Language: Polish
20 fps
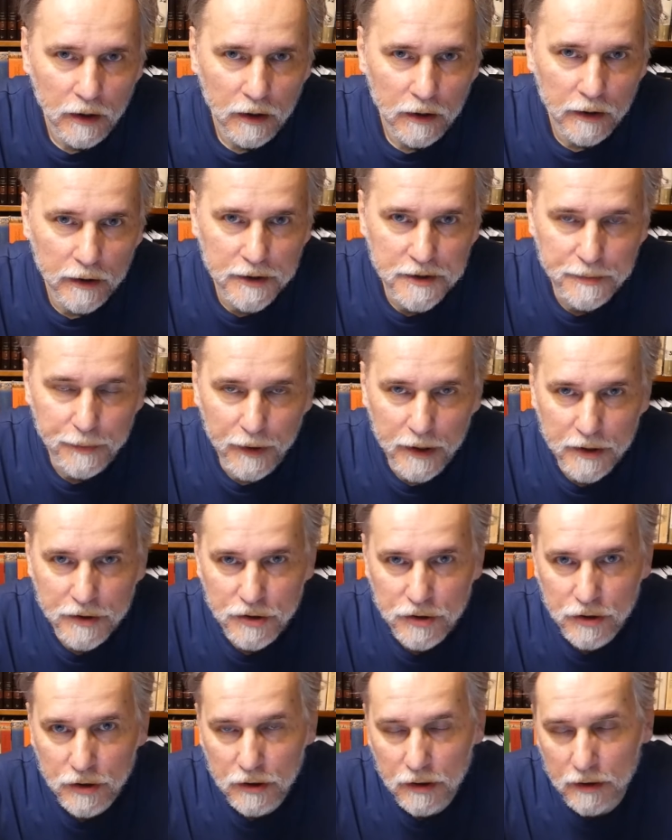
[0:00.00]

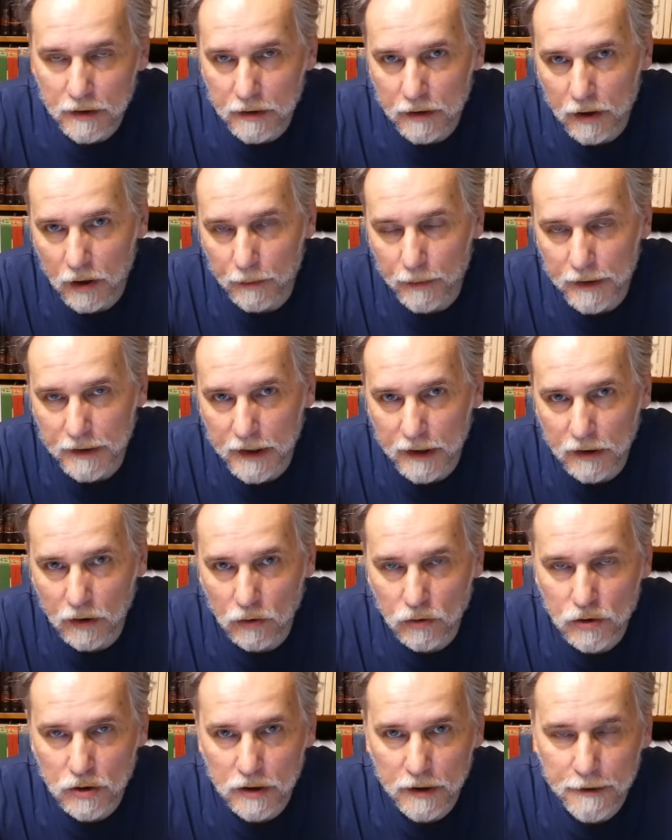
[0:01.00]
eksperci,
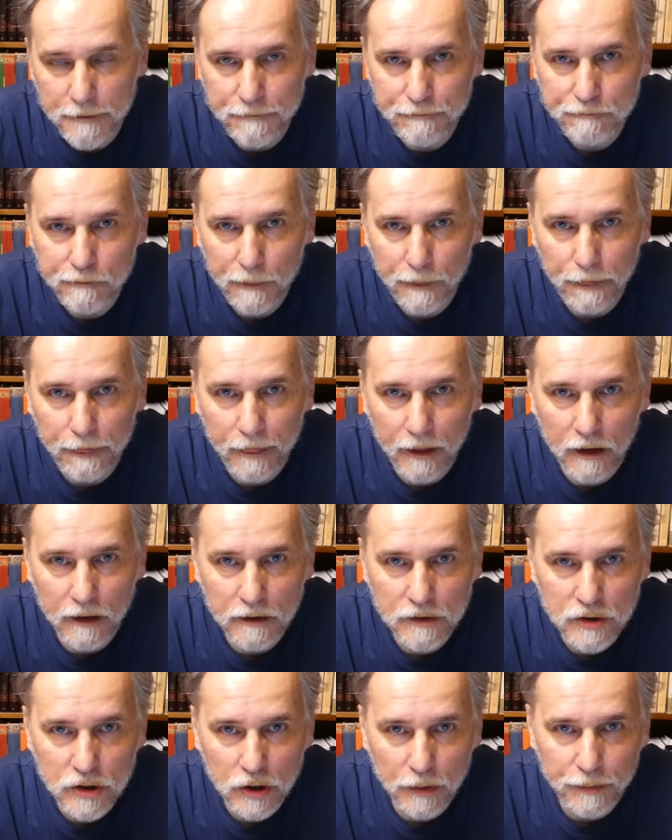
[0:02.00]
komentatorzy
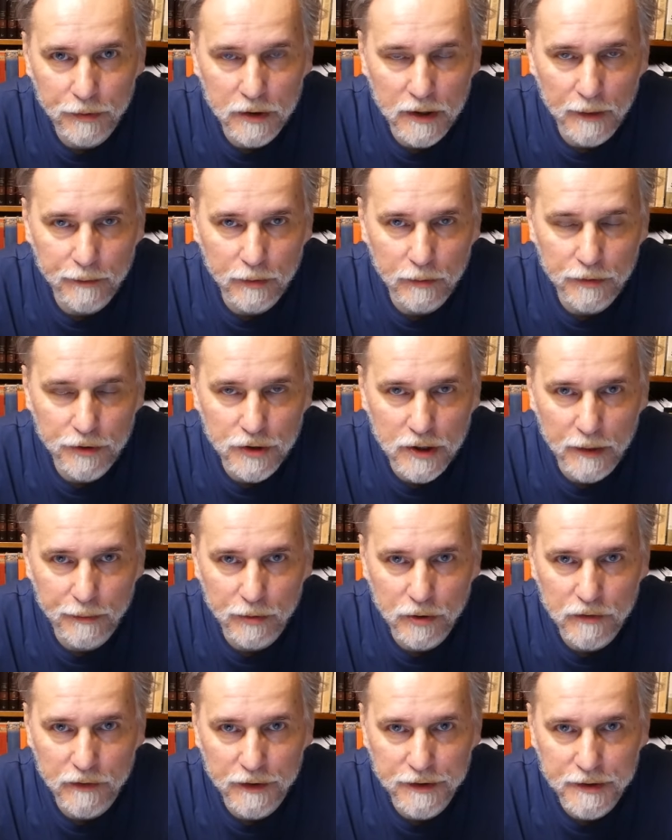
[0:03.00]
mm, czy opinia publiczna
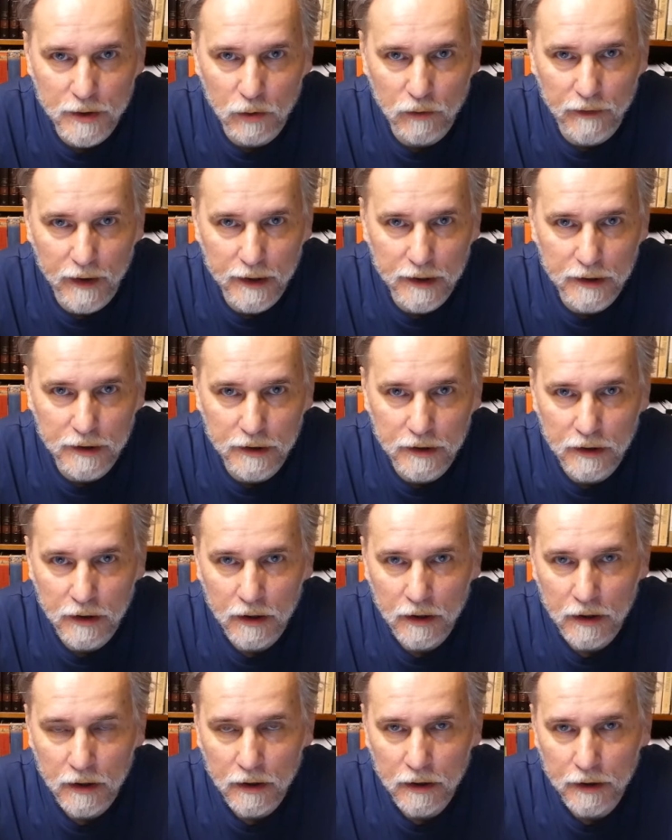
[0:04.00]
poświęca uwagi
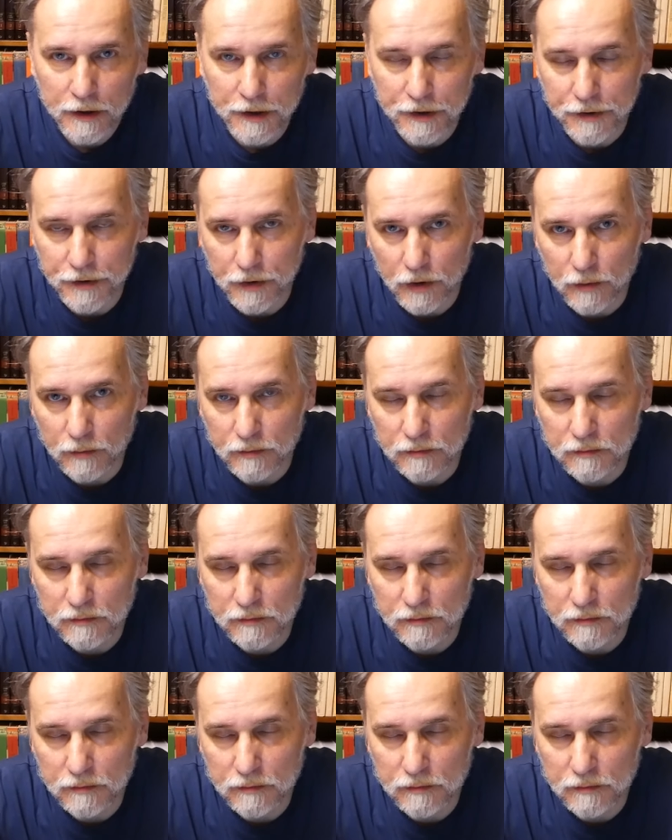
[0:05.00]
Indiom.